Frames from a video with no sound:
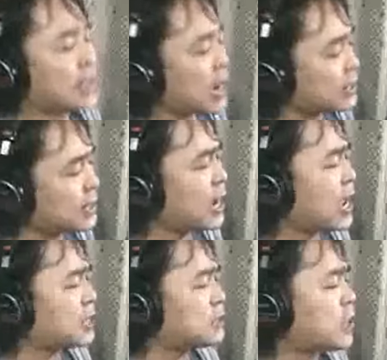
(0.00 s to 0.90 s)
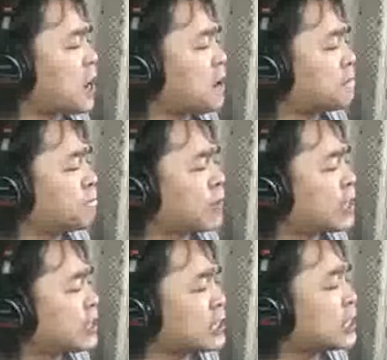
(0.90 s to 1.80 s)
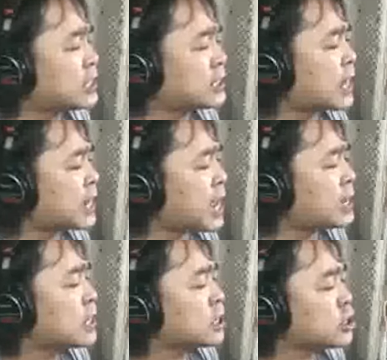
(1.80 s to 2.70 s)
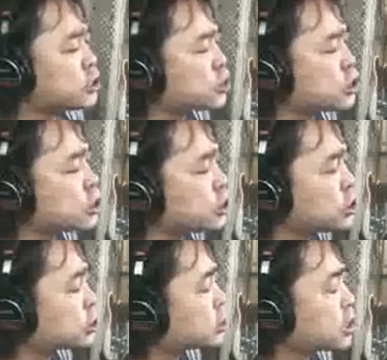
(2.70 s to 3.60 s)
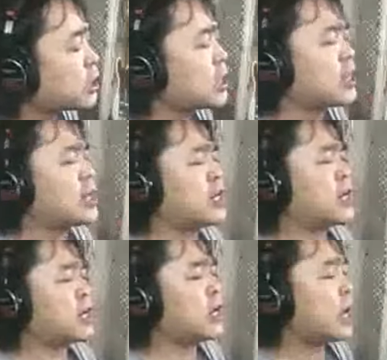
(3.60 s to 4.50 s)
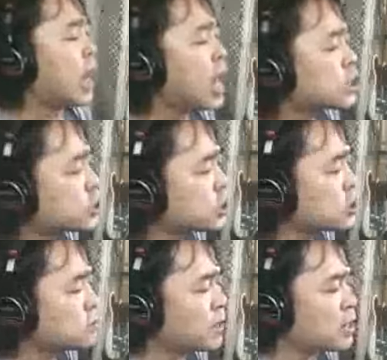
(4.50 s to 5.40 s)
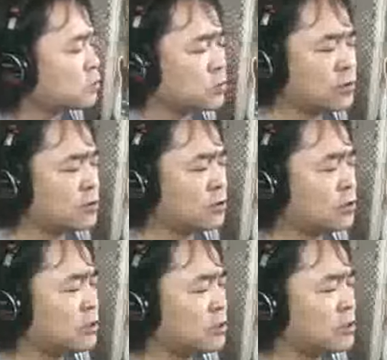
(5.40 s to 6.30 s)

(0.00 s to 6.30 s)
避けるようにいてね意識してしまう